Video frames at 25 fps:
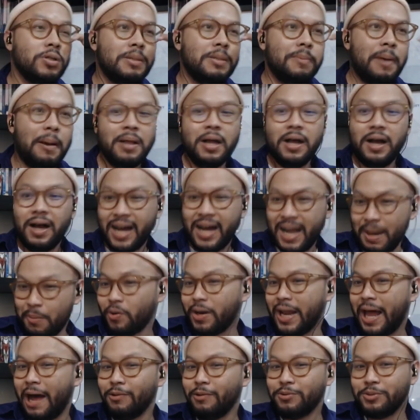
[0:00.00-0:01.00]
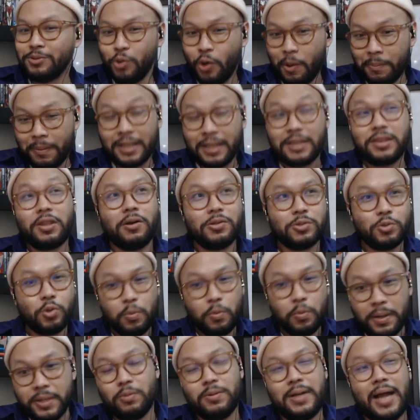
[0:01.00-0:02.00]
นที่ทุกคนจะแบบเฮ้ยพวกเราร่วมกันต่อ
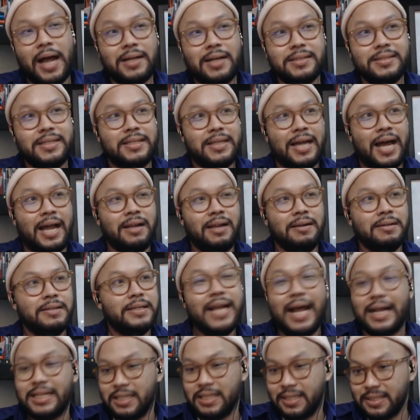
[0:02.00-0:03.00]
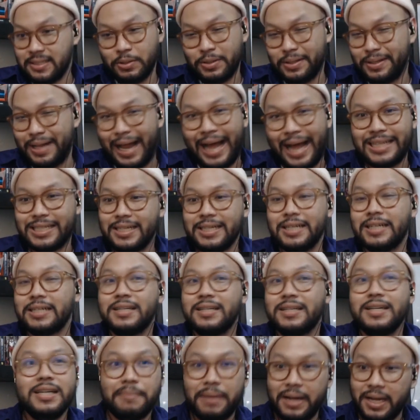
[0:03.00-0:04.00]
สู้เพื่อหยุดยั้งสิ่งนั้นที่อาจจะ
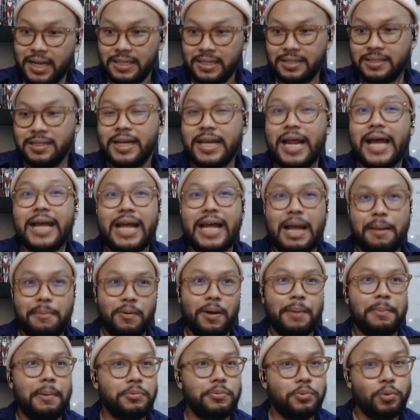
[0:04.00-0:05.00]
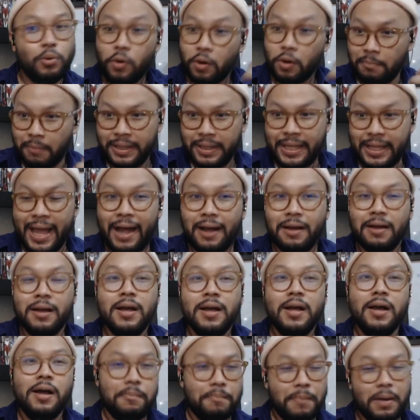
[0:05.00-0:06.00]
เกิดขึ้นหรือไม่เกิดขึ้นก็ได้กลายเป็นว่าแบบทุกคนมาแย่ง
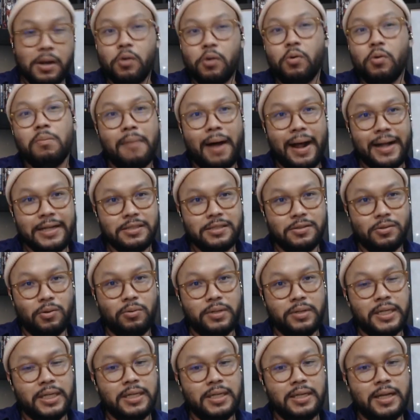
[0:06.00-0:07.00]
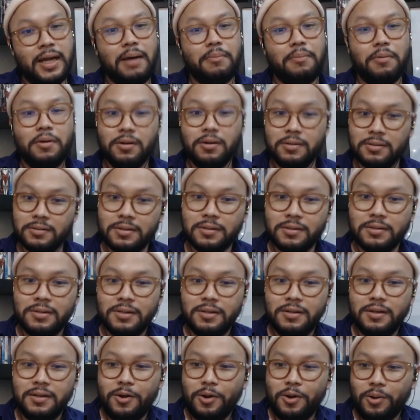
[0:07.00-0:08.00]
มาลุมไมล์ตรงนี้นะครับก็
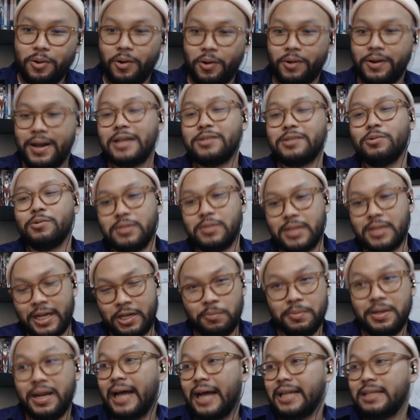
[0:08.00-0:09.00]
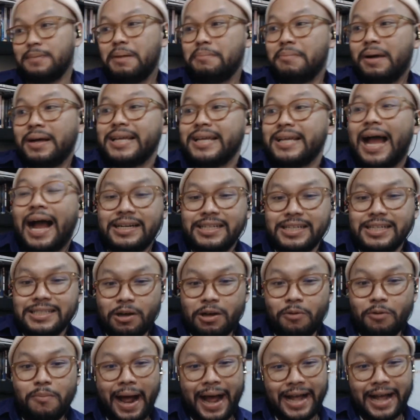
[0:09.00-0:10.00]
ก็น่าสนใจอยู่หรืออาจจะเป็นบางอย่าง
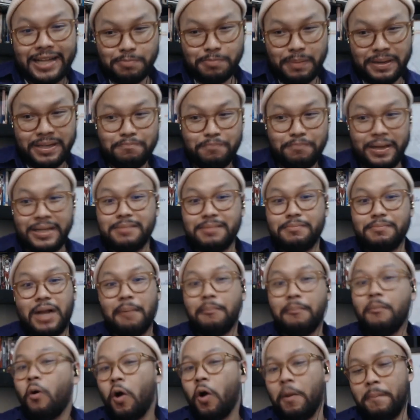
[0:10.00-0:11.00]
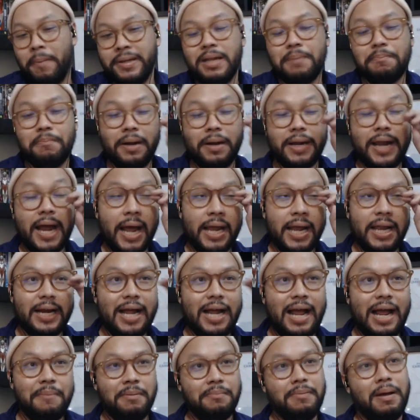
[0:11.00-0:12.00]
ที่เจ้าไมล์ไปขโมยไปหยิบมาได้
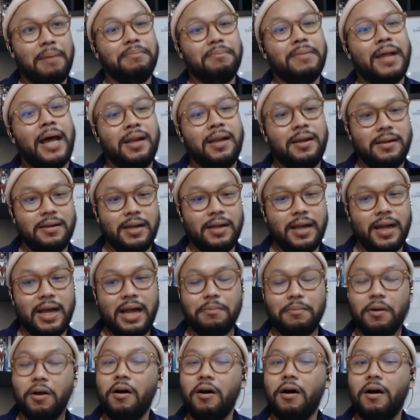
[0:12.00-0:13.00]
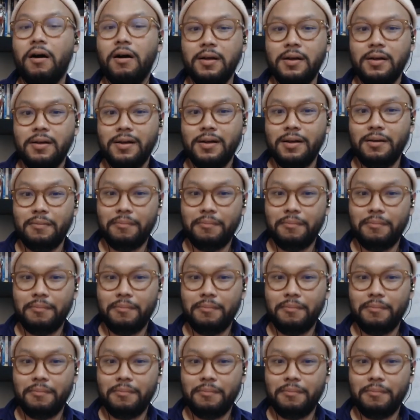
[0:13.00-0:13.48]
แล้วกลายเป็นแบบนั้นนะครับก็